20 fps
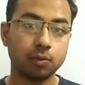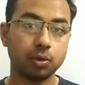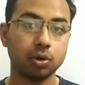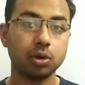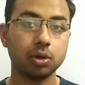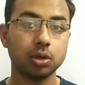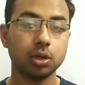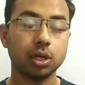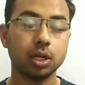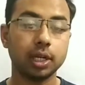
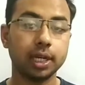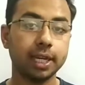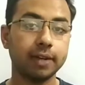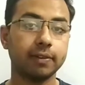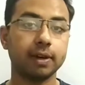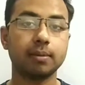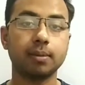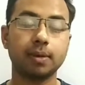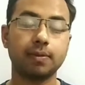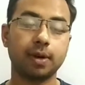वो
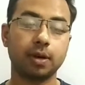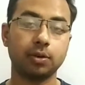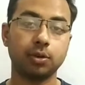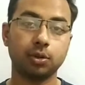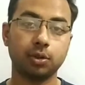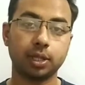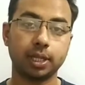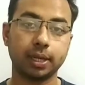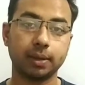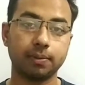लीवर में
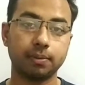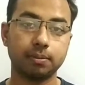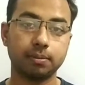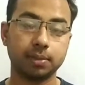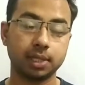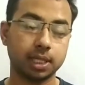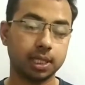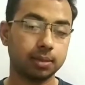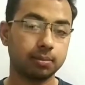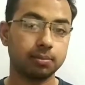फाउंड होते हैं
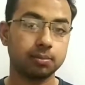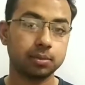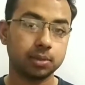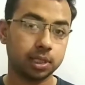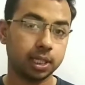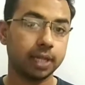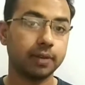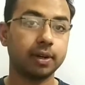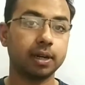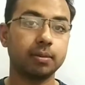मतलब
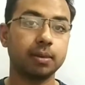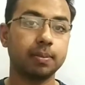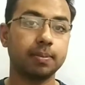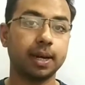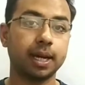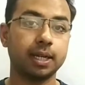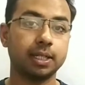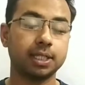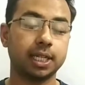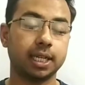लीवर में
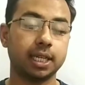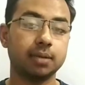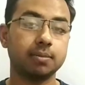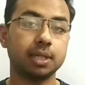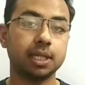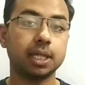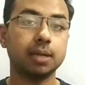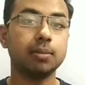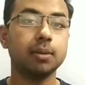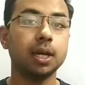पाए जाते
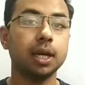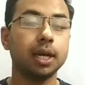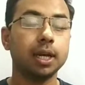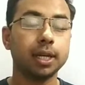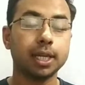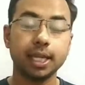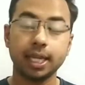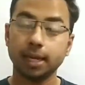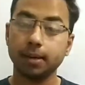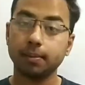हैं मतलब
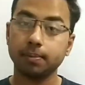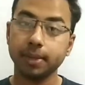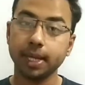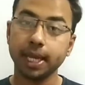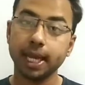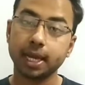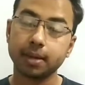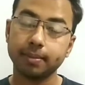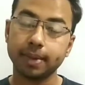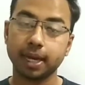ये
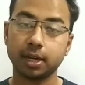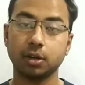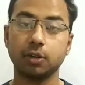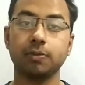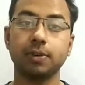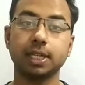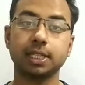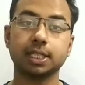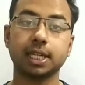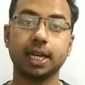भी एक
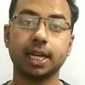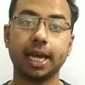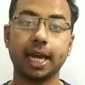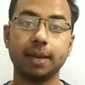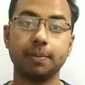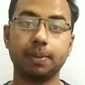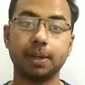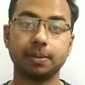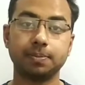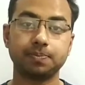मैक्रोफेज का
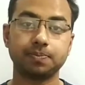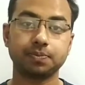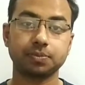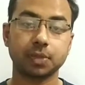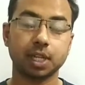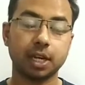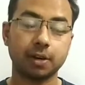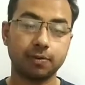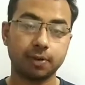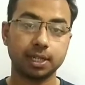टाइप है
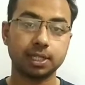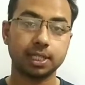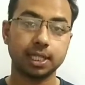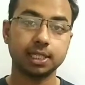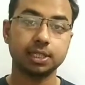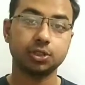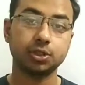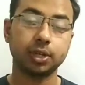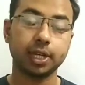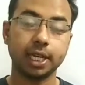कफर
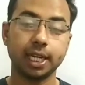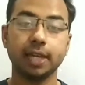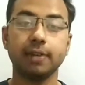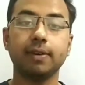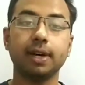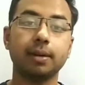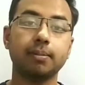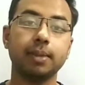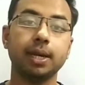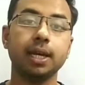सेल्स जो कि
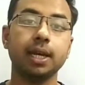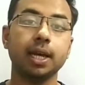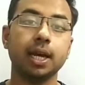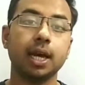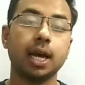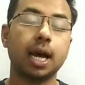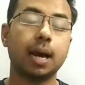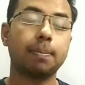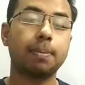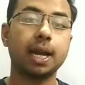लीवर में
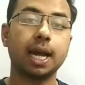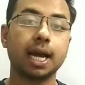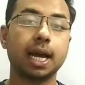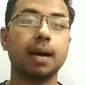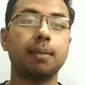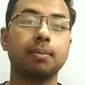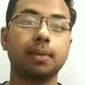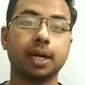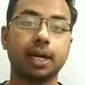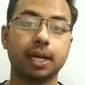अपना
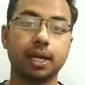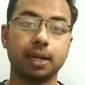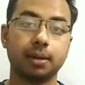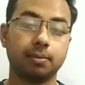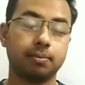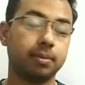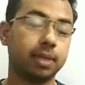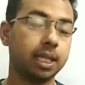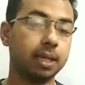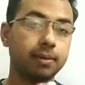काम कर रहे
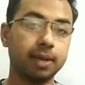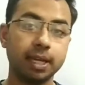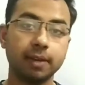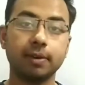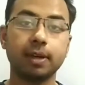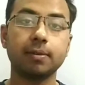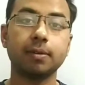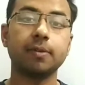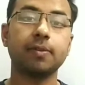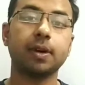हैं मतलब
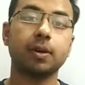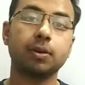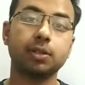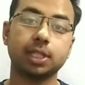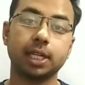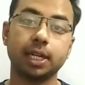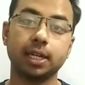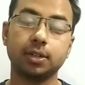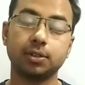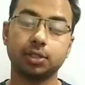लीवर में
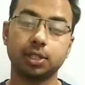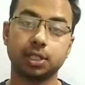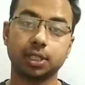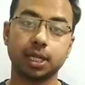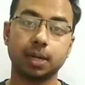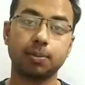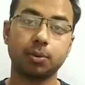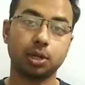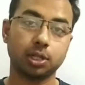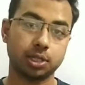फेगोसाइटोसिस
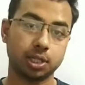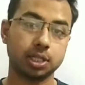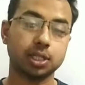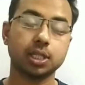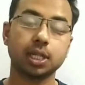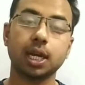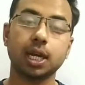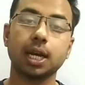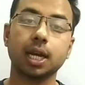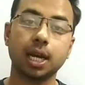का
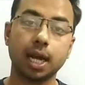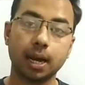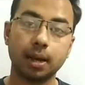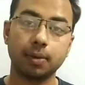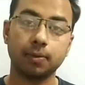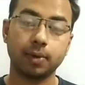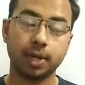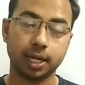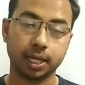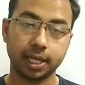प्रोसेस का,
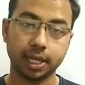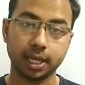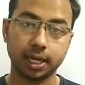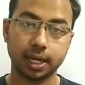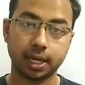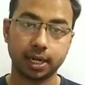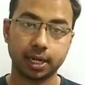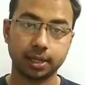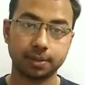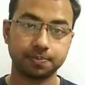वर्किंग
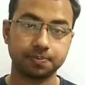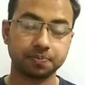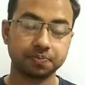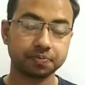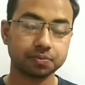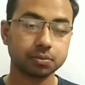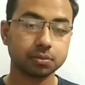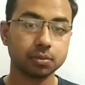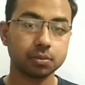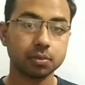कर रहे हैं